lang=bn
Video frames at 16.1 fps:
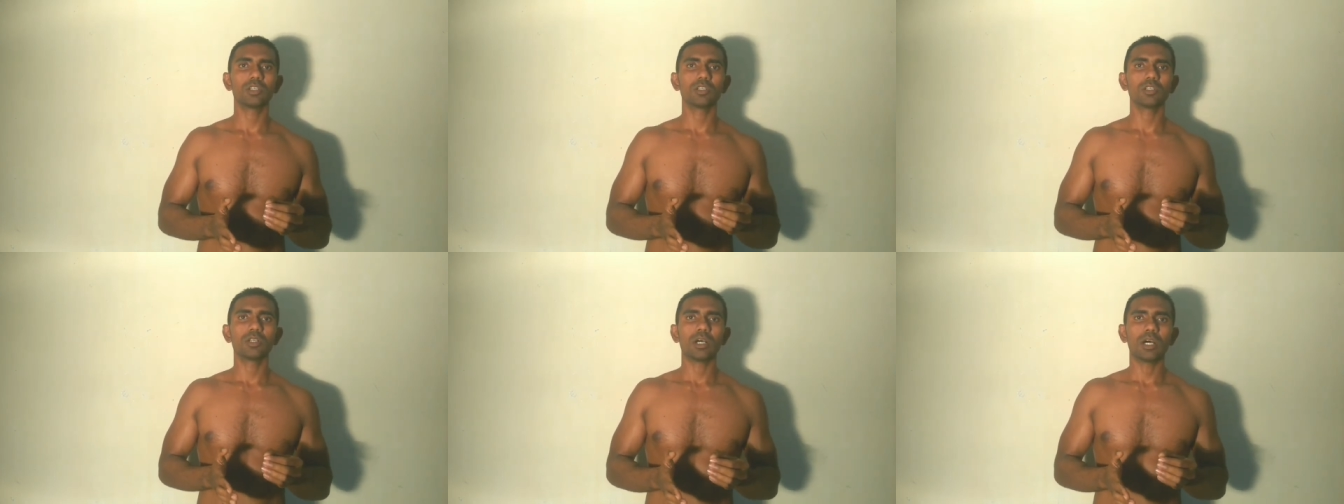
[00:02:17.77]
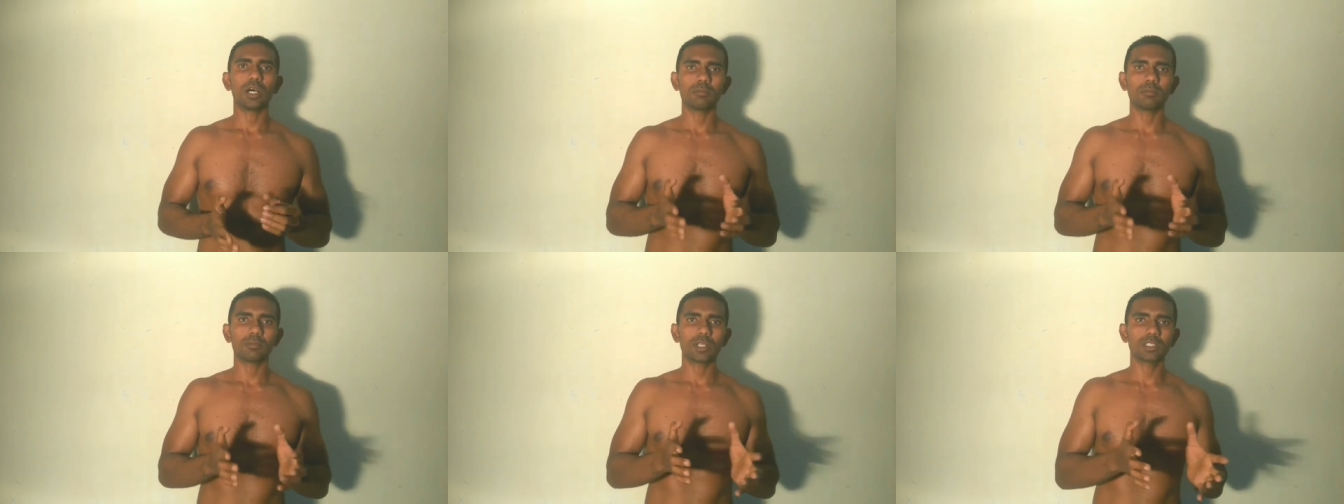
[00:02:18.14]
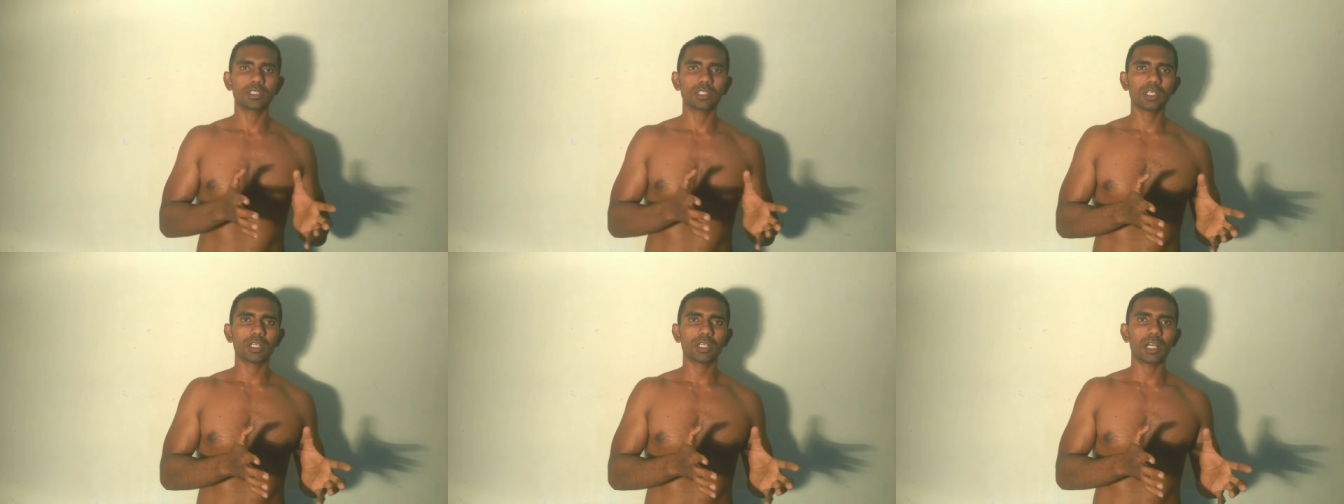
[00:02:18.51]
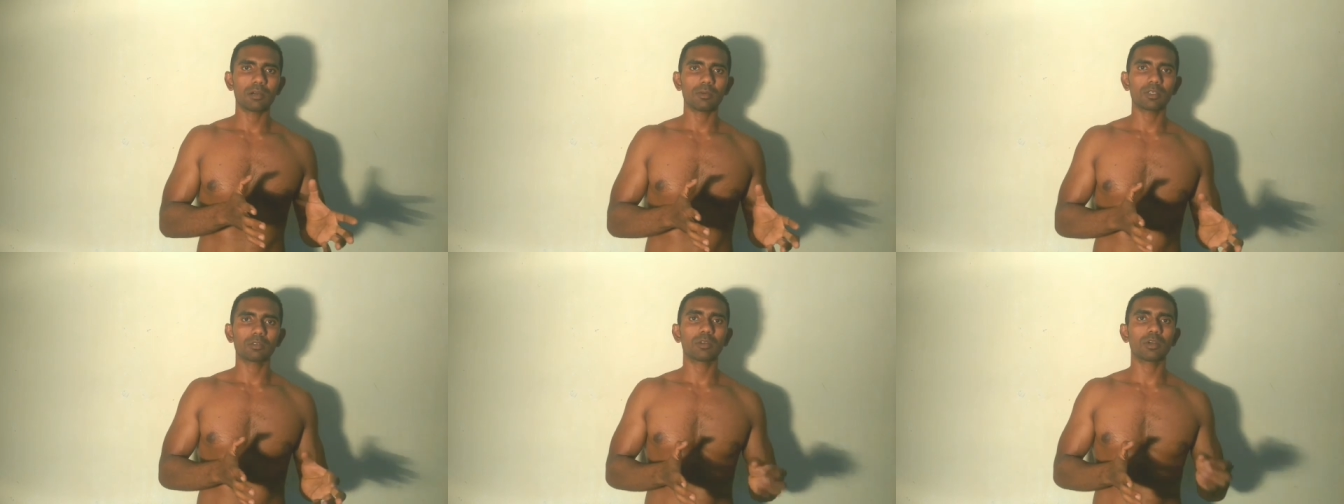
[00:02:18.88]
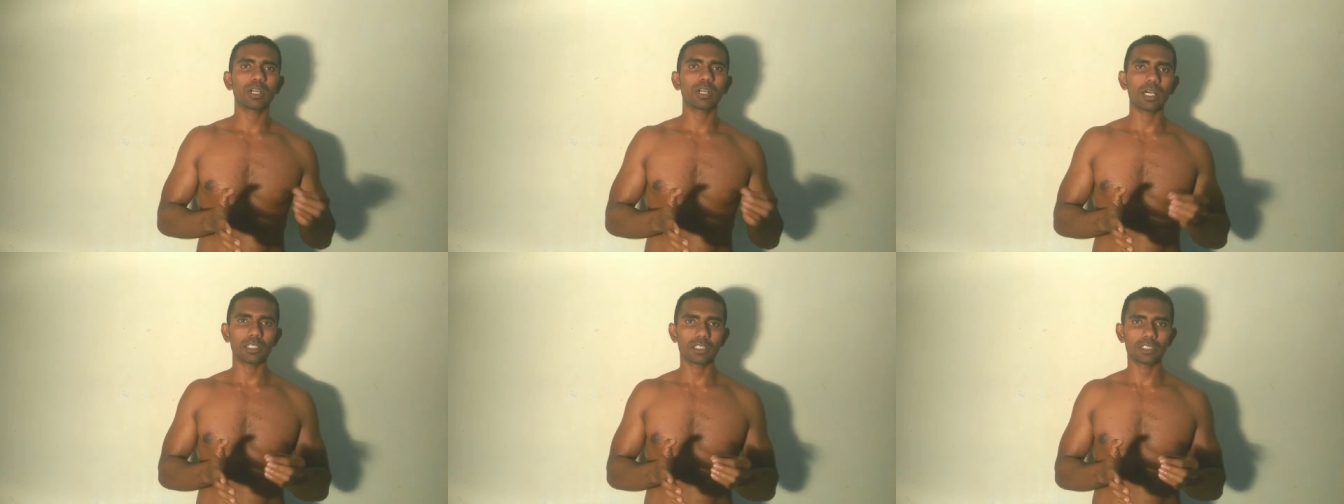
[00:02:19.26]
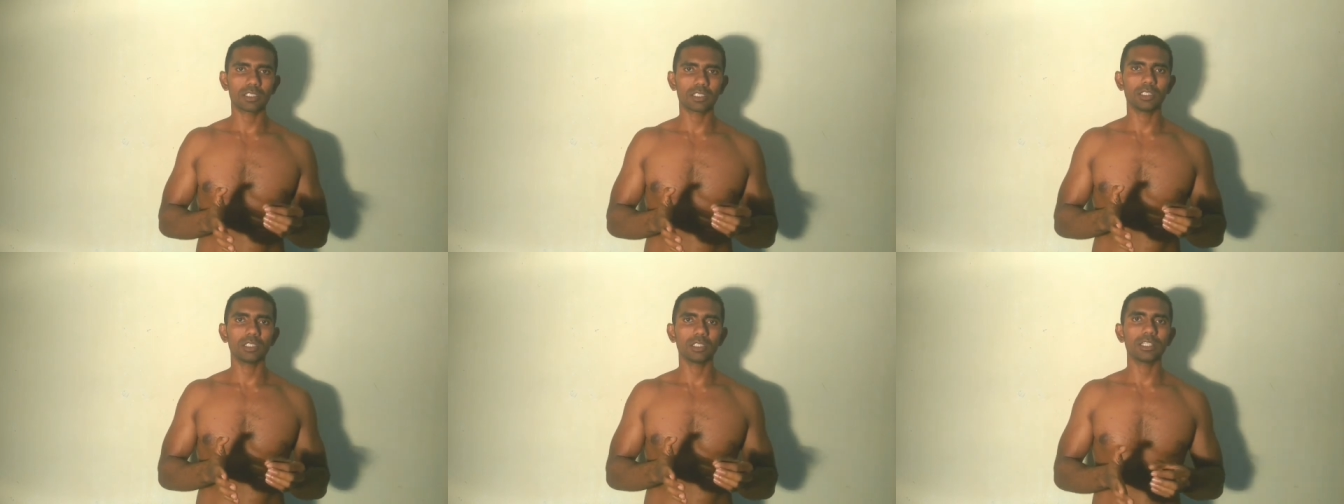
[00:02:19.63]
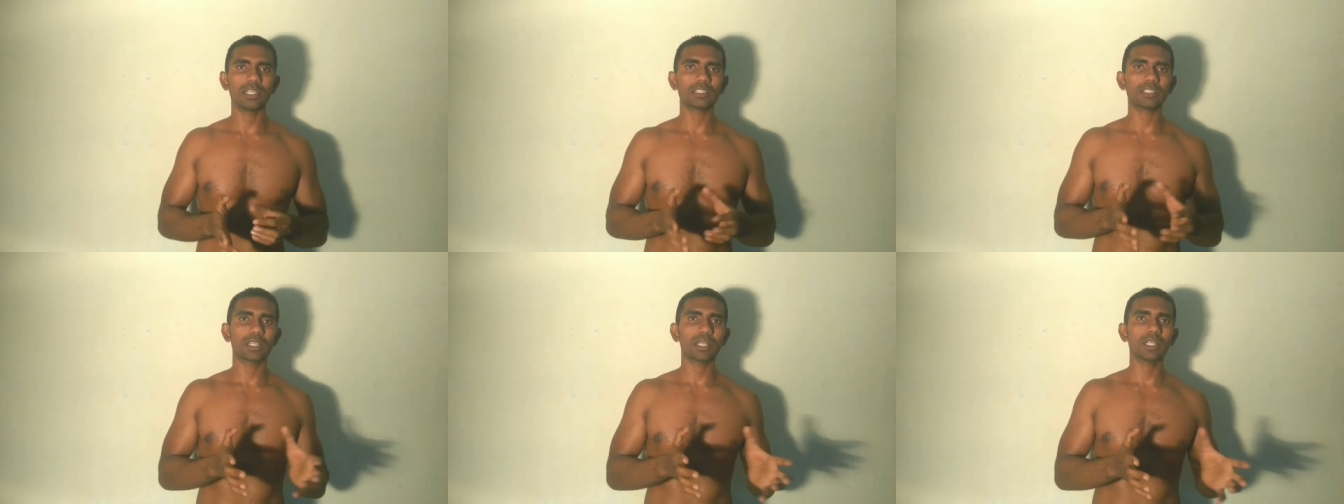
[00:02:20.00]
আমরা যে খাবারগুলো খাচ্ছি ন্যাচারাল